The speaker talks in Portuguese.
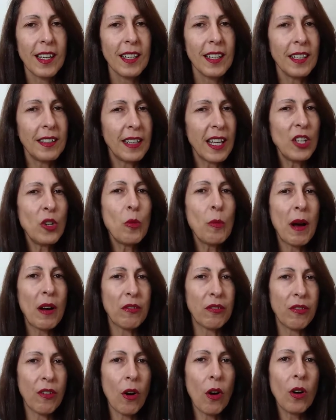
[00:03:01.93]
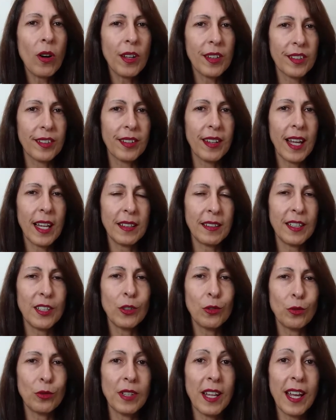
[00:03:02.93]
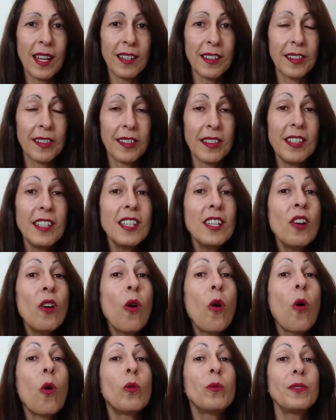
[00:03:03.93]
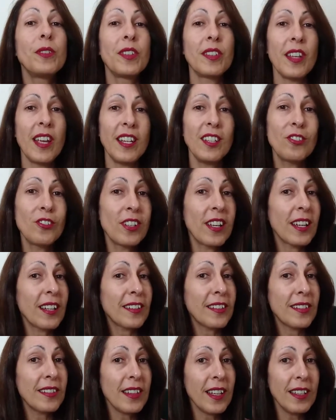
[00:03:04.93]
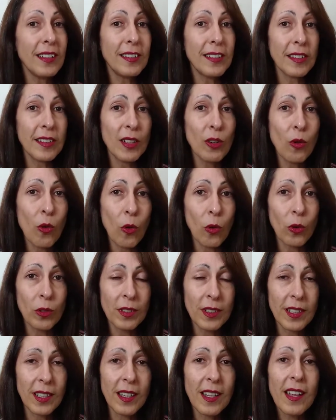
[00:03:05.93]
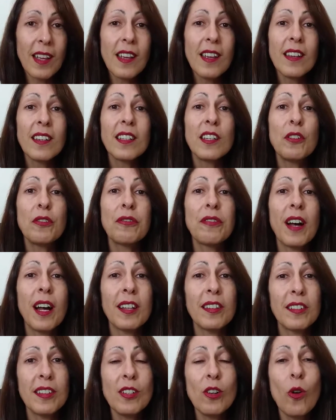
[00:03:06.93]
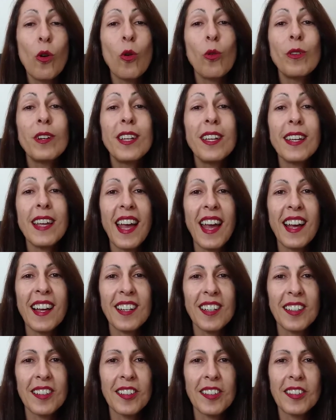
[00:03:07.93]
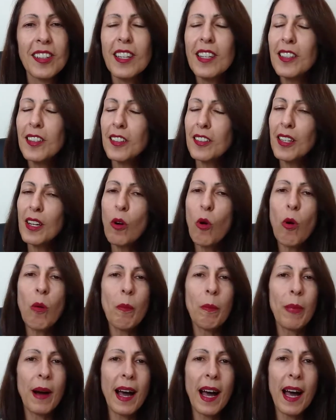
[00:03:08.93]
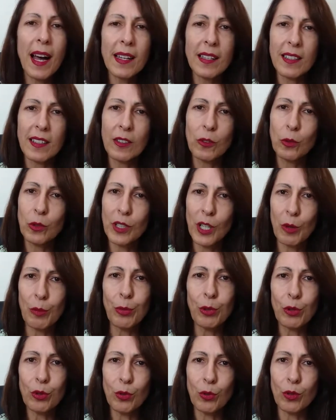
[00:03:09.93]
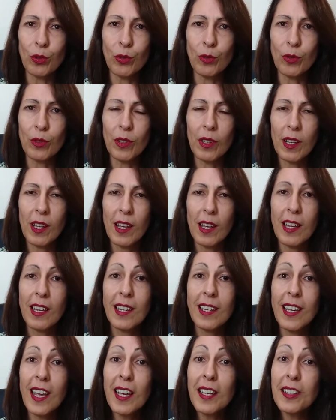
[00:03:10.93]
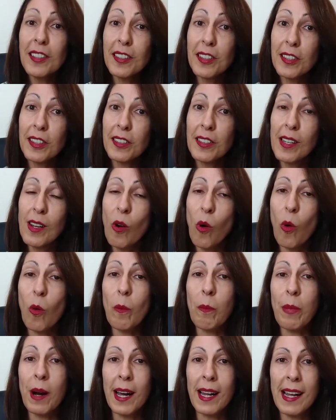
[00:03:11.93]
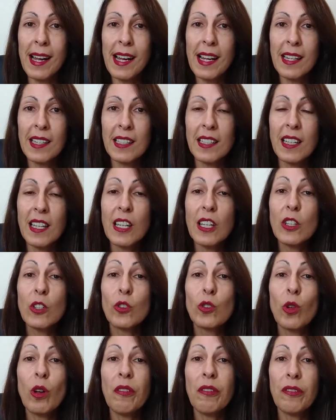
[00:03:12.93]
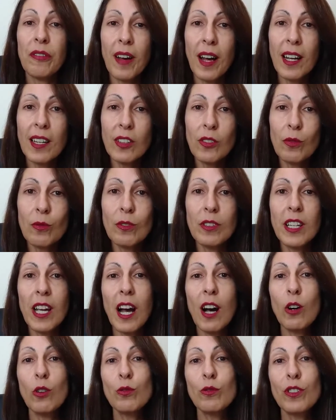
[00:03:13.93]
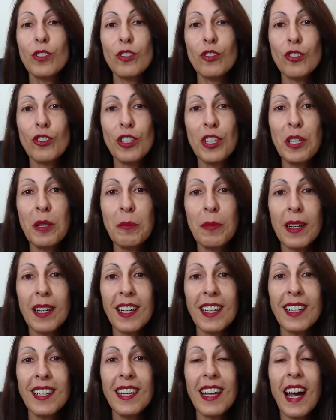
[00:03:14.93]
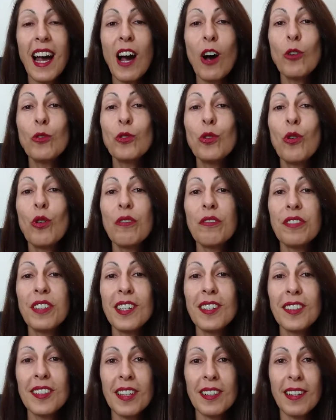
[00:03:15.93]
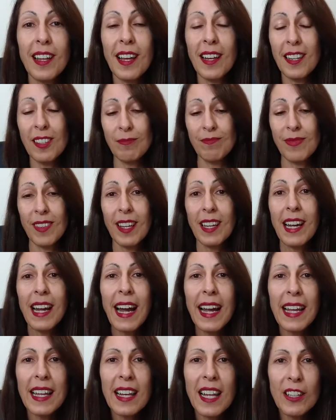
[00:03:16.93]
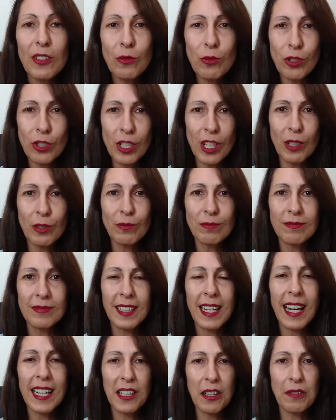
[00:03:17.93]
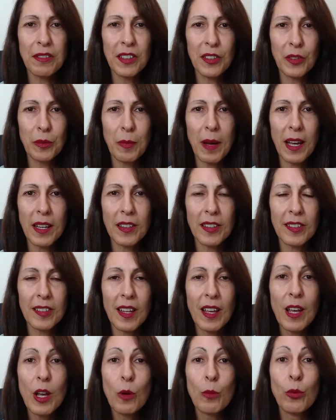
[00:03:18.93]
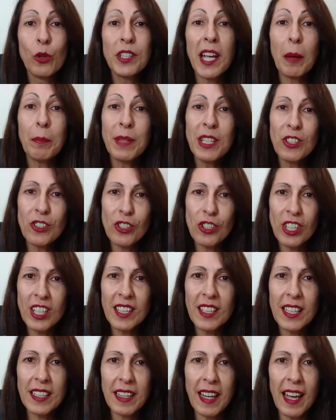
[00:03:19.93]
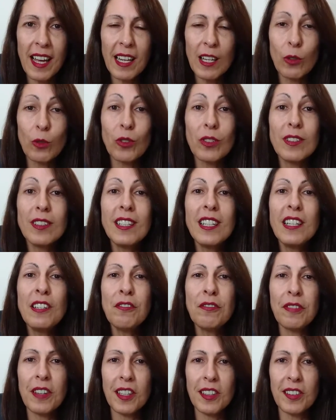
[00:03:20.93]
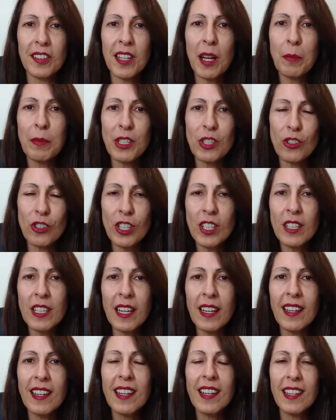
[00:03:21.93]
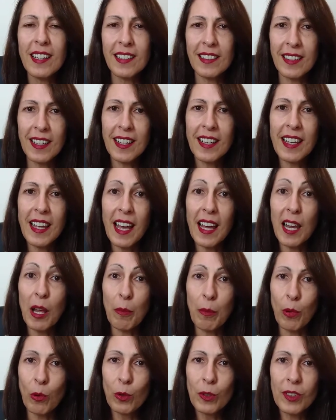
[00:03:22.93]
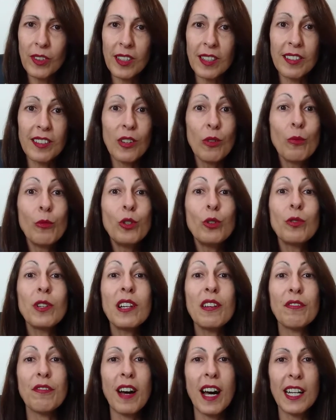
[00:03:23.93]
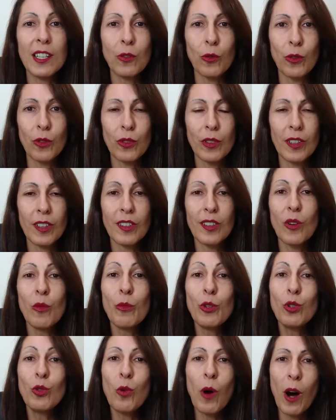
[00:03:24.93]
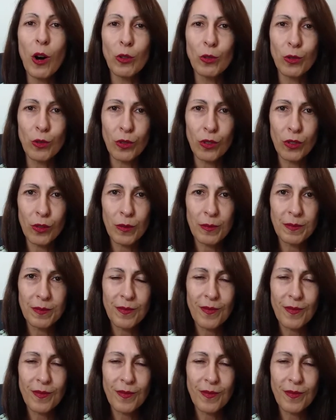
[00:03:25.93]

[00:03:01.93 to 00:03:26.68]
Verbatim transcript: E tem uma voz lá dentro delas, inconsciente, que elas nem se dão conta, que fazem com que elas se compare o tempo todo. E esse se comparar só faz com que a autoestima e a autoconfiança dela caia lá no chão cada vez mais, porque a medida dela, os níveis da medida de que ela busca são muito elevados, são muito altos.